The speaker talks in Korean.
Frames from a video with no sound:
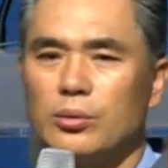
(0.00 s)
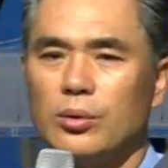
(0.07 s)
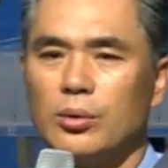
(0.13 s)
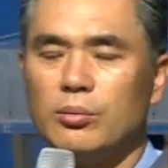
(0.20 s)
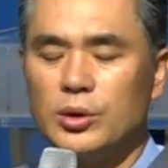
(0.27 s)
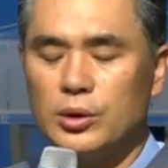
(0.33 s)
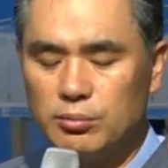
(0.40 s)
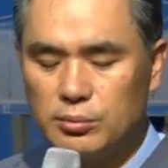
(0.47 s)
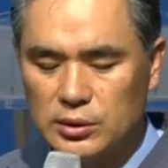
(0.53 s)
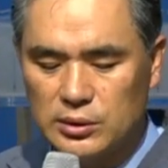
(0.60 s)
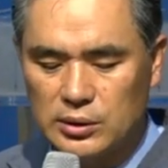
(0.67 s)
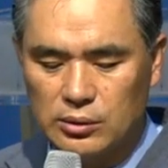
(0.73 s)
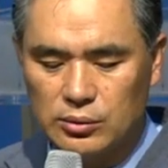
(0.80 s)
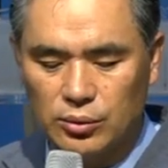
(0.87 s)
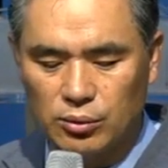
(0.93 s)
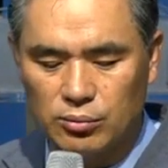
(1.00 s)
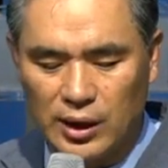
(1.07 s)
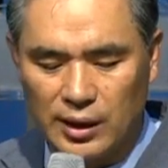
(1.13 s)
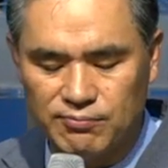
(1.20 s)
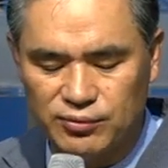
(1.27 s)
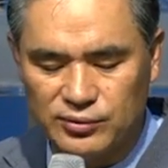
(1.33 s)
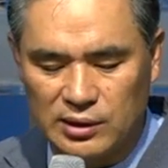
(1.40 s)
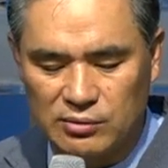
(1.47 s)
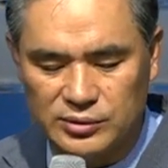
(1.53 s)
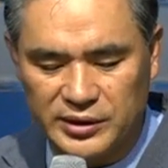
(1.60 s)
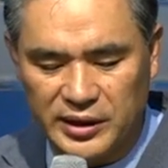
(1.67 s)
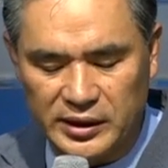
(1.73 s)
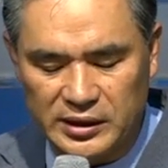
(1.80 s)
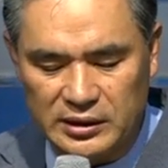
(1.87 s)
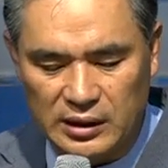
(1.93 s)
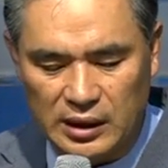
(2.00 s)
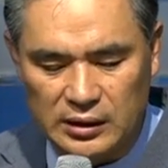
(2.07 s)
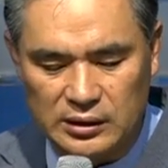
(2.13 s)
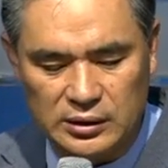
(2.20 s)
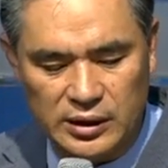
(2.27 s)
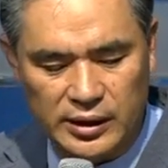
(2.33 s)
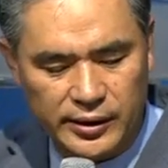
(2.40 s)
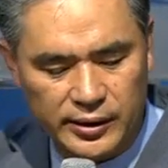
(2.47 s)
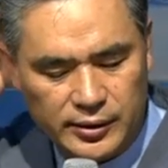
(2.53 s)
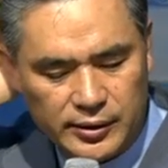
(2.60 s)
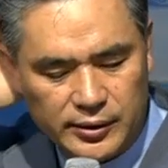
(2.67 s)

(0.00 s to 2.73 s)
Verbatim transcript: 너무 힘들다고 너무 아프다고 얘기를 하는데